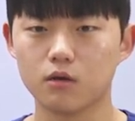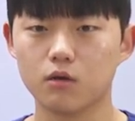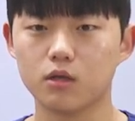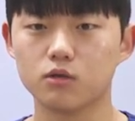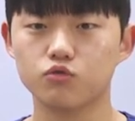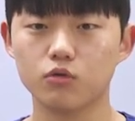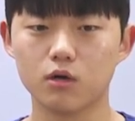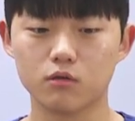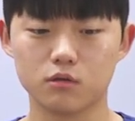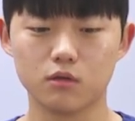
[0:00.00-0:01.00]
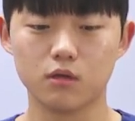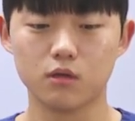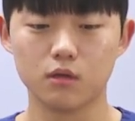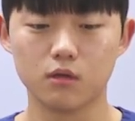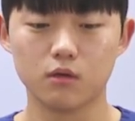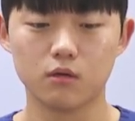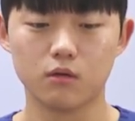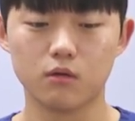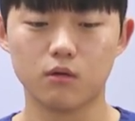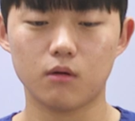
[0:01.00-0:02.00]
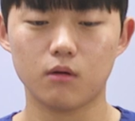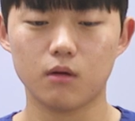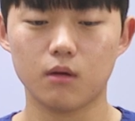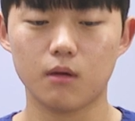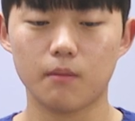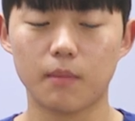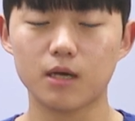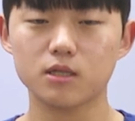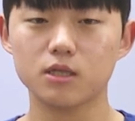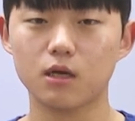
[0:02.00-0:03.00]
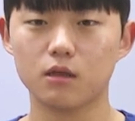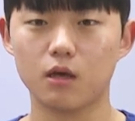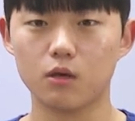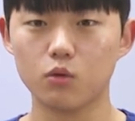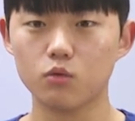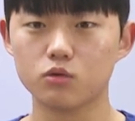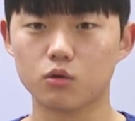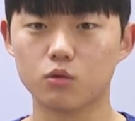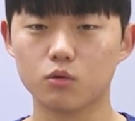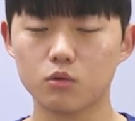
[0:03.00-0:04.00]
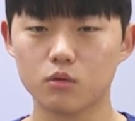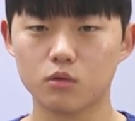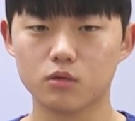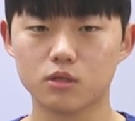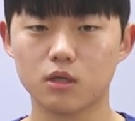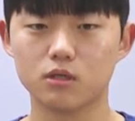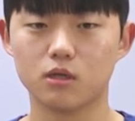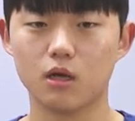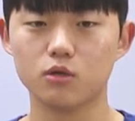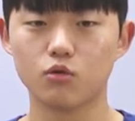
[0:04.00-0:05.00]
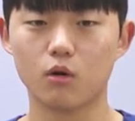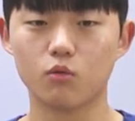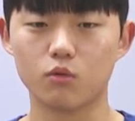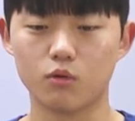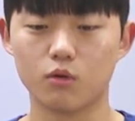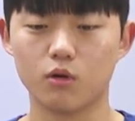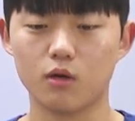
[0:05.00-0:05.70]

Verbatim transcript: 그러나 중요한 것은 어, 빠른 시간 내에 효율적으로 스트레스를 해소하고